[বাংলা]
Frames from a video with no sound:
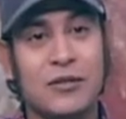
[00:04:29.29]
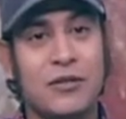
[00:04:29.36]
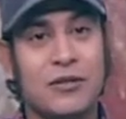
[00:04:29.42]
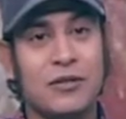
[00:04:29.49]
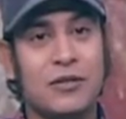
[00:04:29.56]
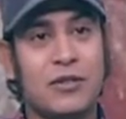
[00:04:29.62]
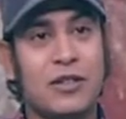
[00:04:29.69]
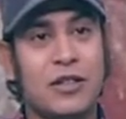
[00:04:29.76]
এবং
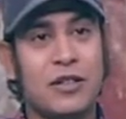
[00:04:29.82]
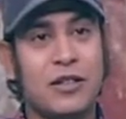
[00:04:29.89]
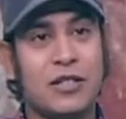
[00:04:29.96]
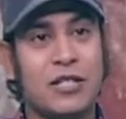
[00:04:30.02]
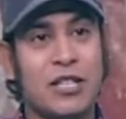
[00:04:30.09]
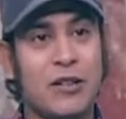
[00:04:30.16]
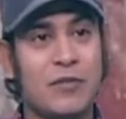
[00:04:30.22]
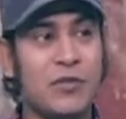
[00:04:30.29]

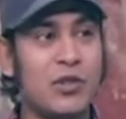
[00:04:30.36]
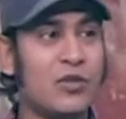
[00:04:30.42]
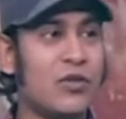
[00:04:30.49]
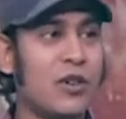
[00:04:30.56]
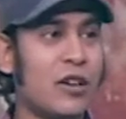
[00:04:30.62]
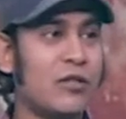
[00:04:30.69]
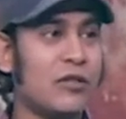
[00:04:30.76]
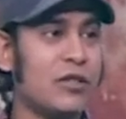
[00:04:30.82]
সামনেও
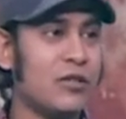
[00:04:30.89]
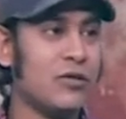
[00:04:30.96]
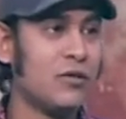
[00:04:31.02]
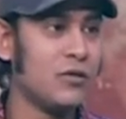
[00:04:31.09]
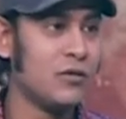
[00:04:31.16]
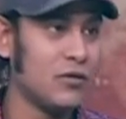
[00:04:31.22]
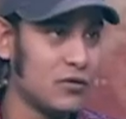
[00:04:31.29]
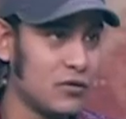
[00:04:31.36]
আরও কিছু
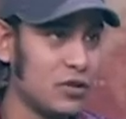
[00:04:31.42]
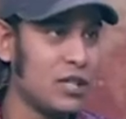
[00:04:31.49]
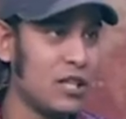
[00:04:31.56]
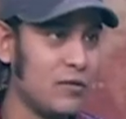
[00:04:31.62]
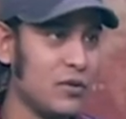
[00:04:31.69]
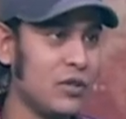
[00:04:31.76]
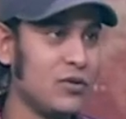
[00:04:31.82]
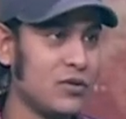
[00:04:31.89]
নতুন
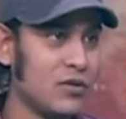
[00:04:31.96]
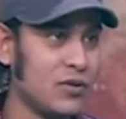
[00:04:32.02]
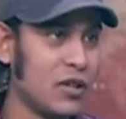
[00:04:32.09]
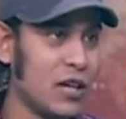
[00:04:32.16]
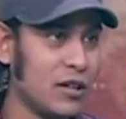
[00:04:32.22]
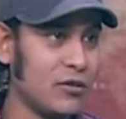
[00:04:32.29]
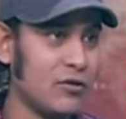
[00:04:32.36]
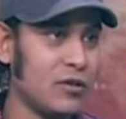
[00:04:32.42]
শিল্পীর জন্য
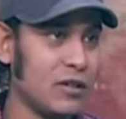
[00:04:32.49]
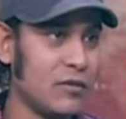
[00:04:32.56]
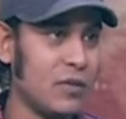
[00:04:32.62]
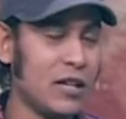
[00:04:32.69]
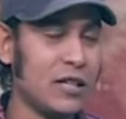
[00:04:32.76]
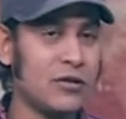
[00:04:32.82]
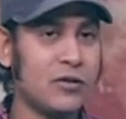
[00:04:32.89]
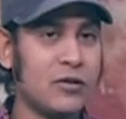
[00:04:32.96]
গান তৈরির
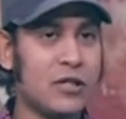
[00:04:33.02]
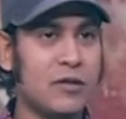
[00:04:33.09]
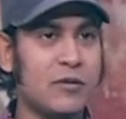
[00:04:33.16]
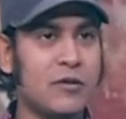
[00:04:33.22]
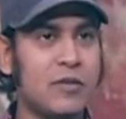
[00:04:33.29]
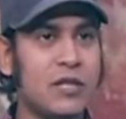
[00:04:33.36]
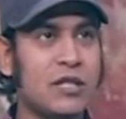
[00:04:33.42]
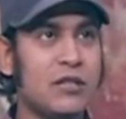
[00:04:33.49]
প্ল্যান চলছে
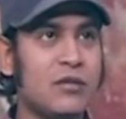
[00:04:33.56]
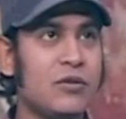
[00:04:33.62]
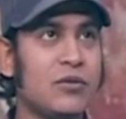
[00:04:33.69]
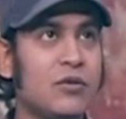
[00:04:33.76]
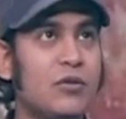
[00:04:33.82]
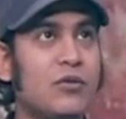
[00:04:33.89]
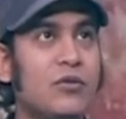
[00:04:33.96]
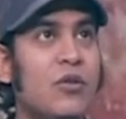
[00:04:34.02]
এবং বেশ কিছু
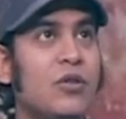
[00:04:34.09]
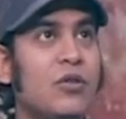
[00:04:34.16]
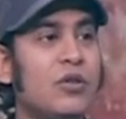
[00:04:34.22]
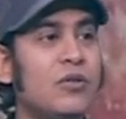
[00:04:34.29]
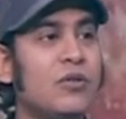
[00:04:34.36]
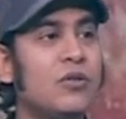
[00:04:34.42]
নতুন অডিও